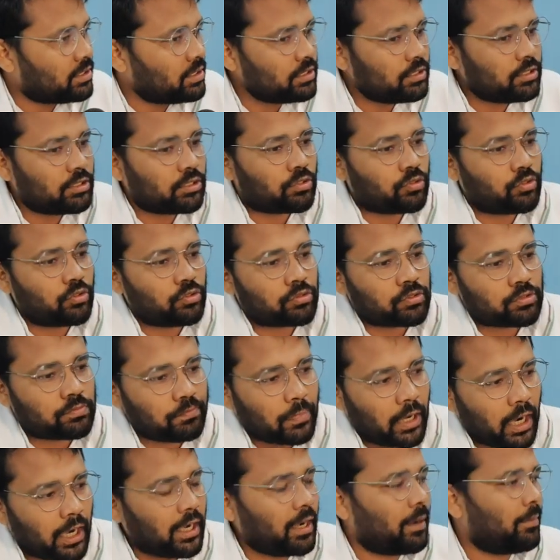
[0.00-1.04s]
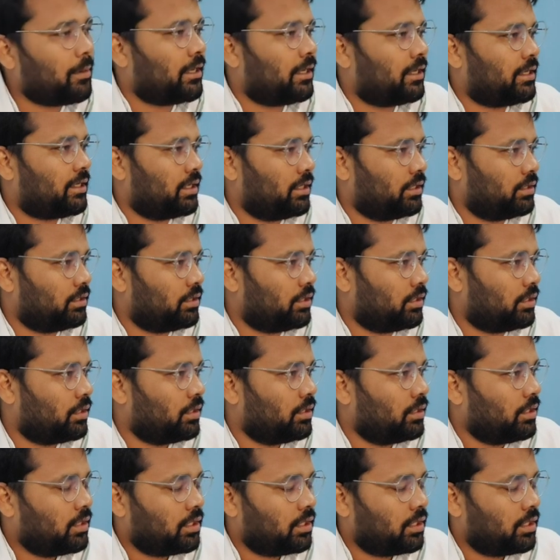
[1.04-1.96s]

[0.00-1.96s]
थी जिसको पार्लियामेंट के अंदर